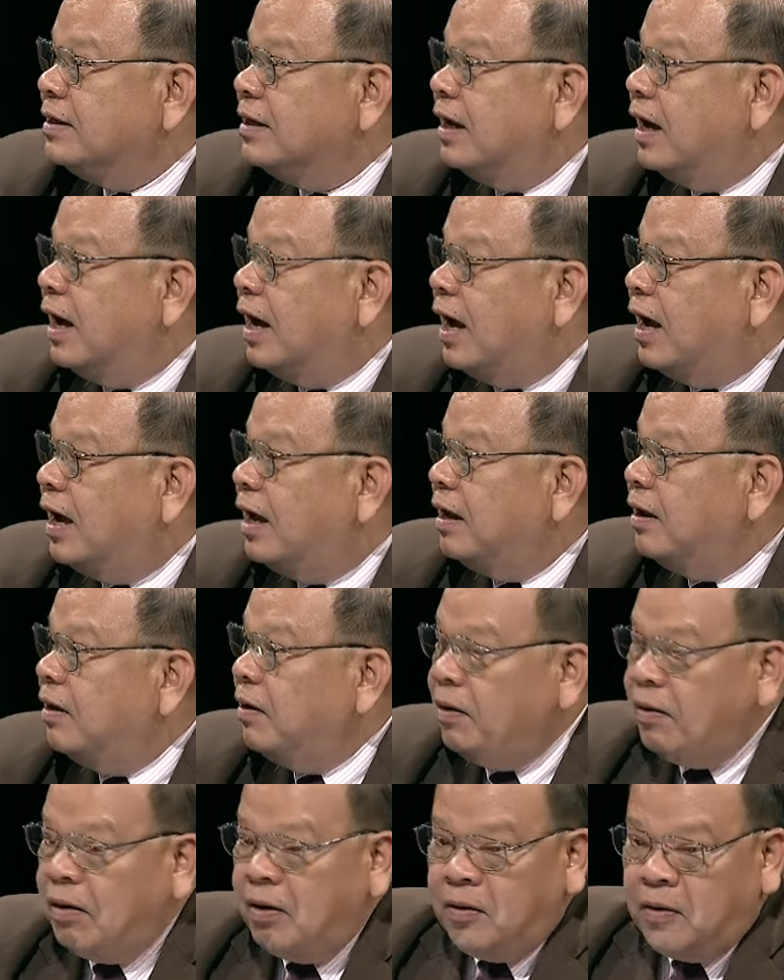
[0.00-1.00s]
รับนะฮะ
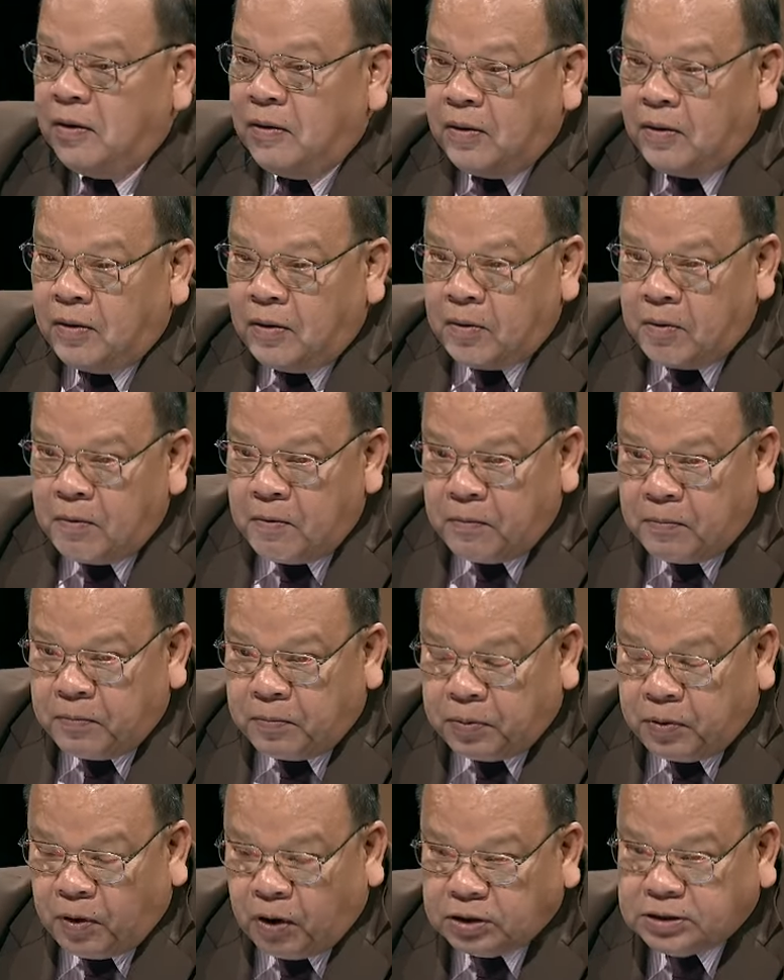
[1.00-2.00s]

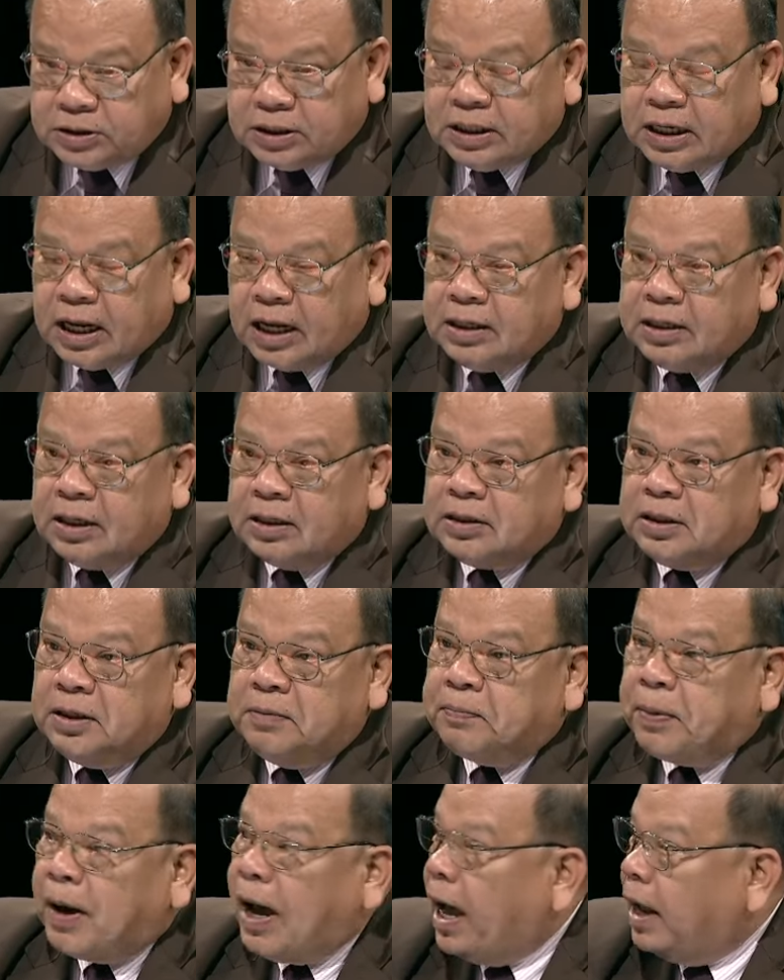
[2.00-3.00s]
เพราะฉะนั้นเนี่ยที่
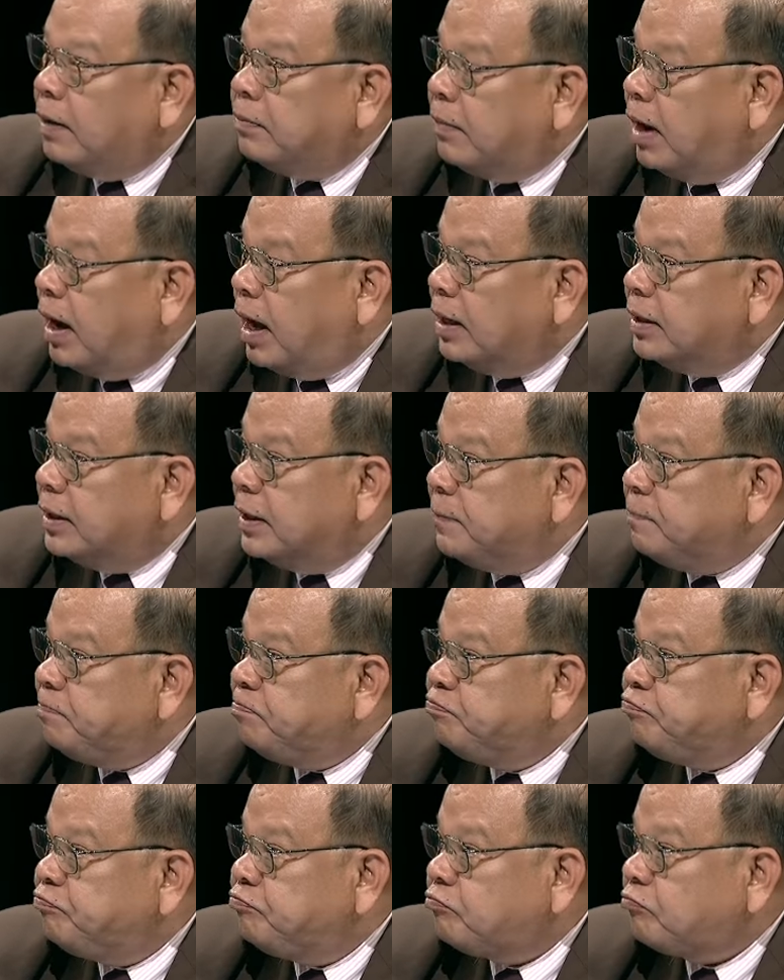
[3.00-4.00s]
ผ่านมาเนี่ย
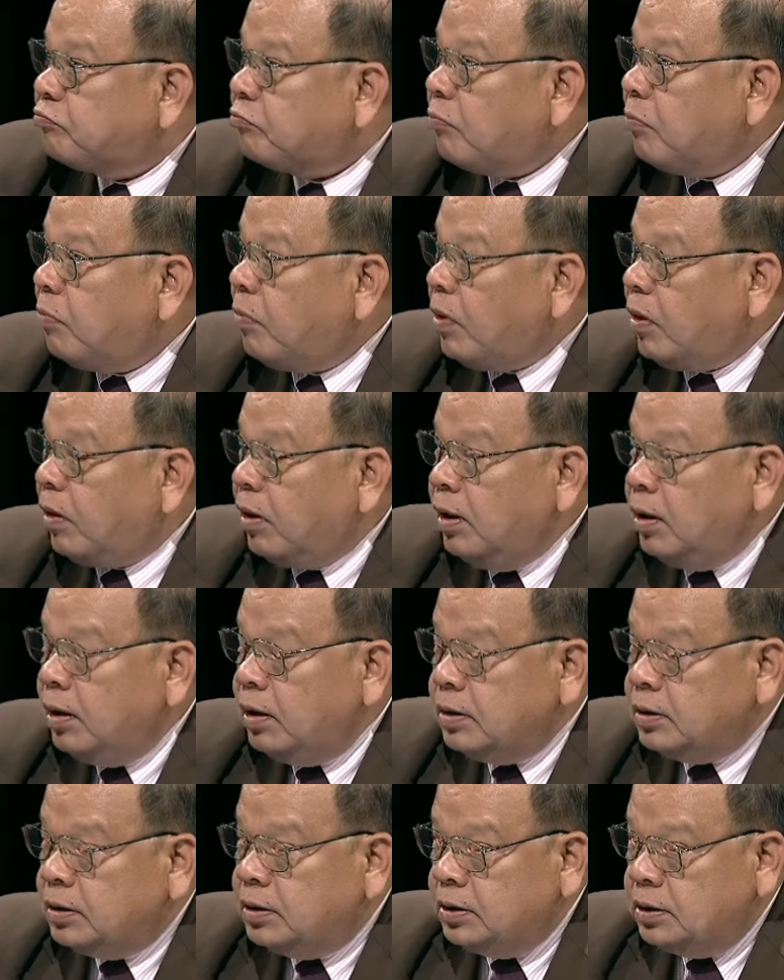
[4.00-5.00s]

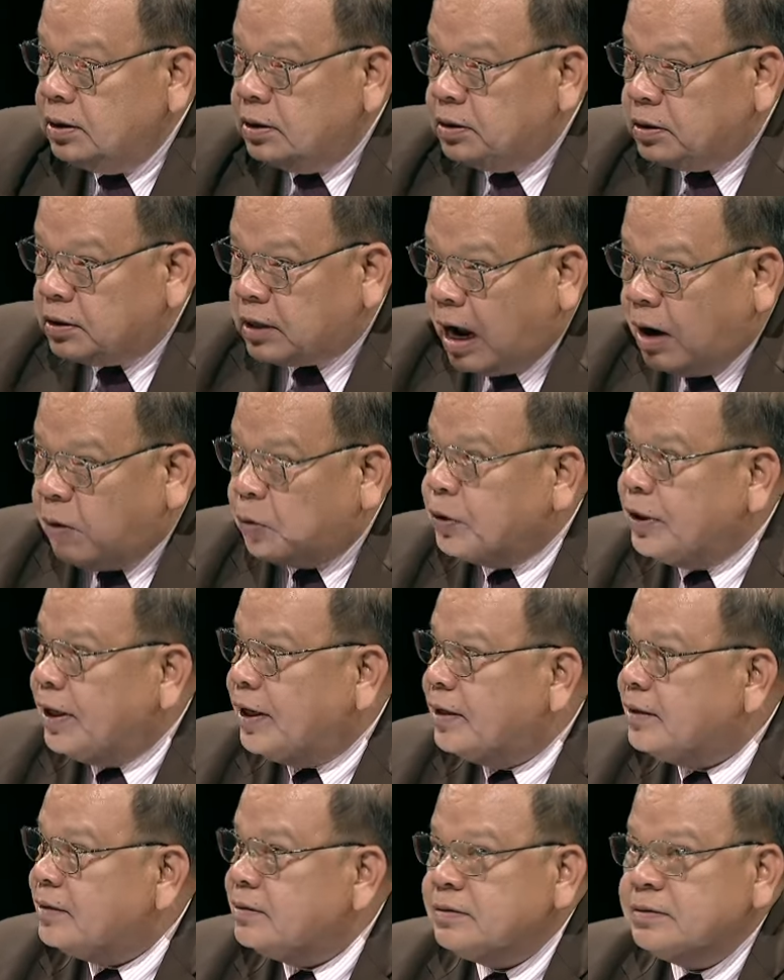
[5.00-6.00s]
คือเราเนี่ย
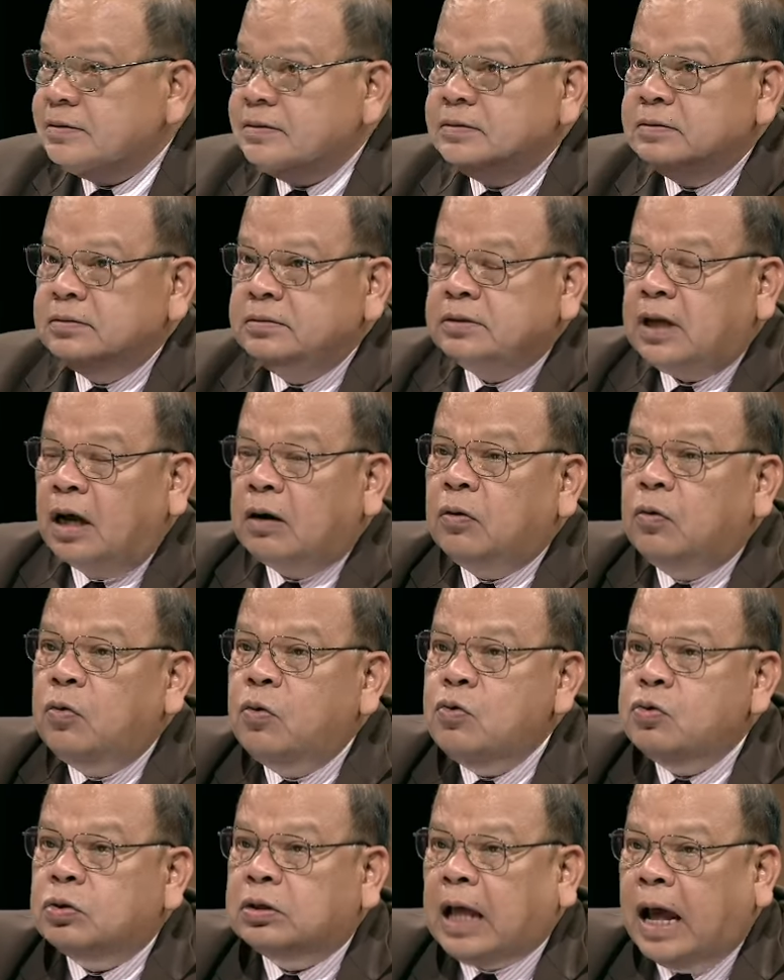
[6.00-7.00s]
ทั้ง
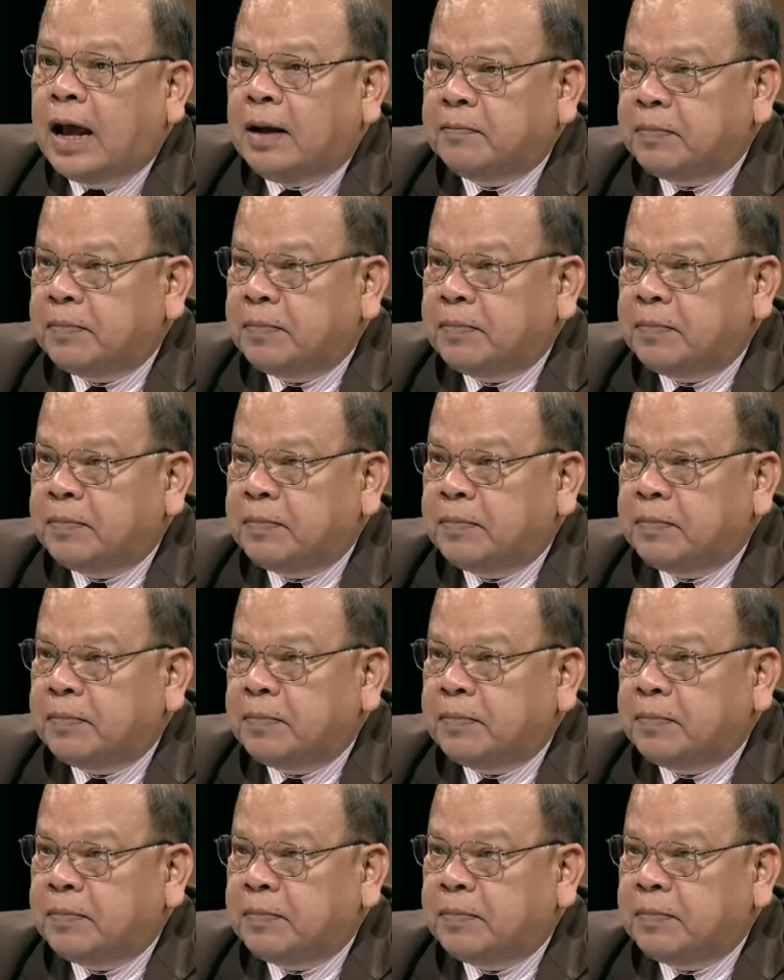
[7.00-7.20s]
คู่ต่าง